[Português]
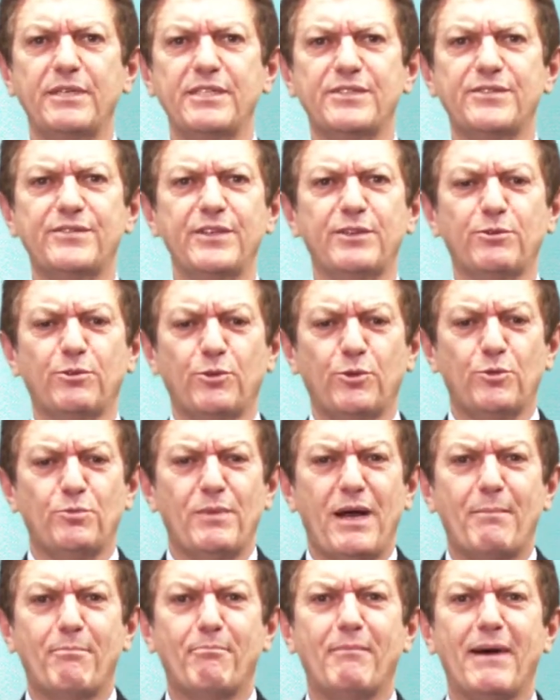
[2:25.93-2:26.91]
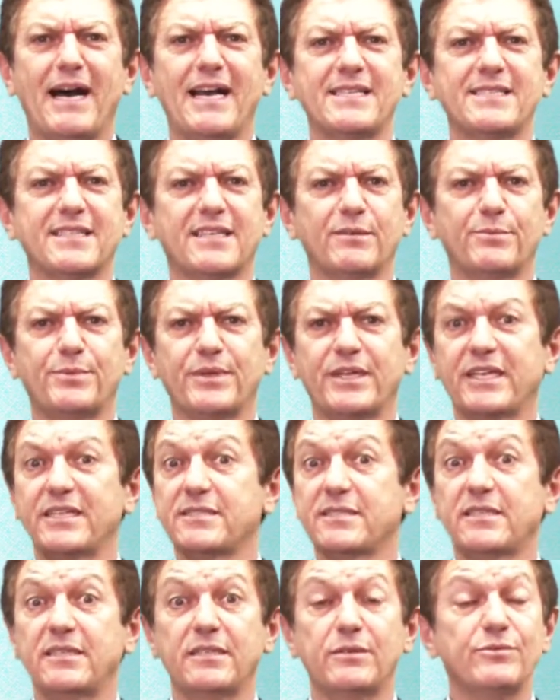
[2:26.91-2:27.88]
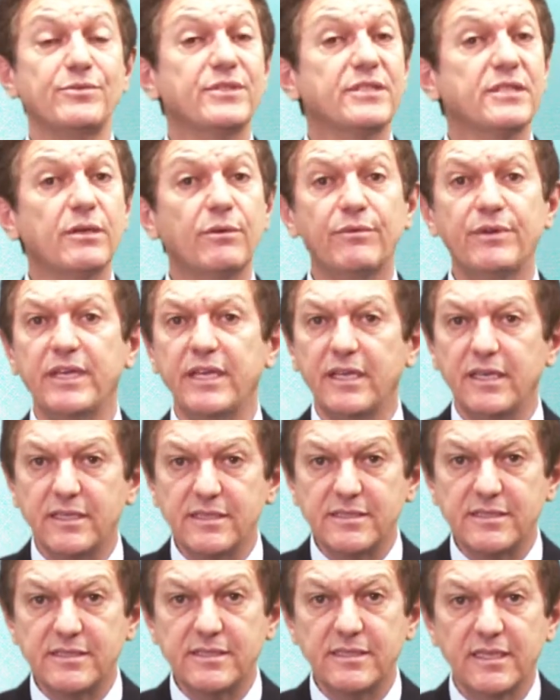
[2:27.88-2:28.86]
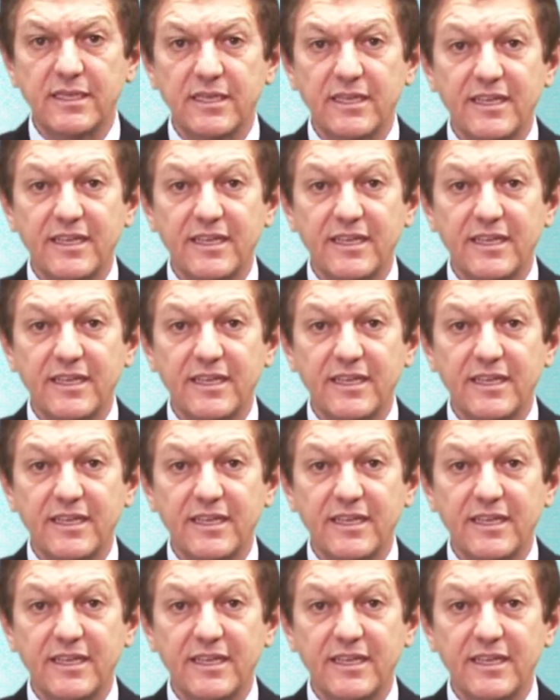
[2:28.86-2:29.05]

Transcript: Eles ficam com uma máscara, parece que não são eles.